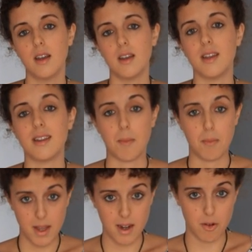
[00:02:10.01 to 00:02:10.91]
y
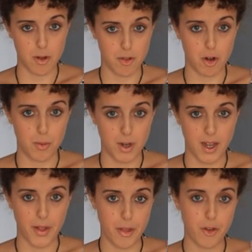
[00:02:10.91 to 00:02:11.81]
también en cuanto a
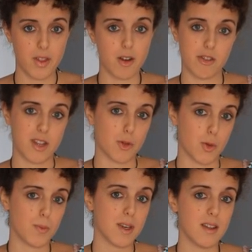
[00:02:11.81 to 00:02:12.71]
comunicación de nuestras
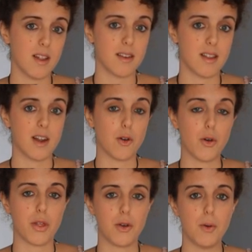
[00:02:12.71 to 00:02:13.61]
propias ideas de
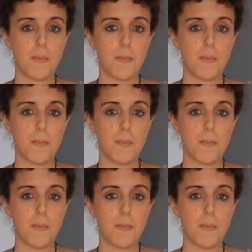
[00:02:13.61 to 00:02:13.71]
negocio,